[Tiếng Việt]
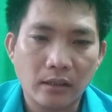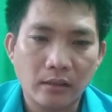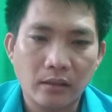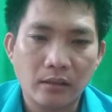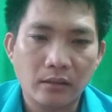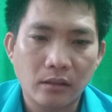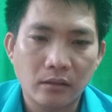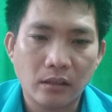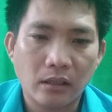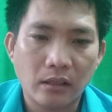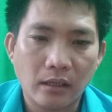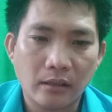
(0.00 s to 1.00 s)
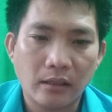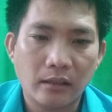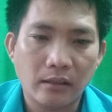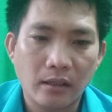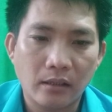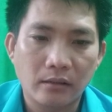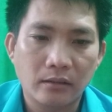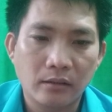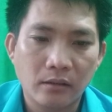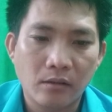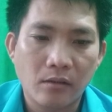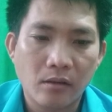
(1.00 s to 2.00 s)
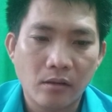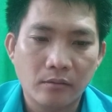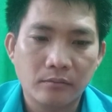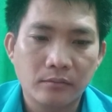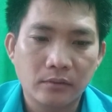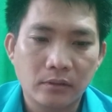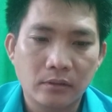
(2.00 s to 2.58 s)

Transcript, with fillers: đối với cái thông tin này chúng ta đã sửa đổi thành công rồi nè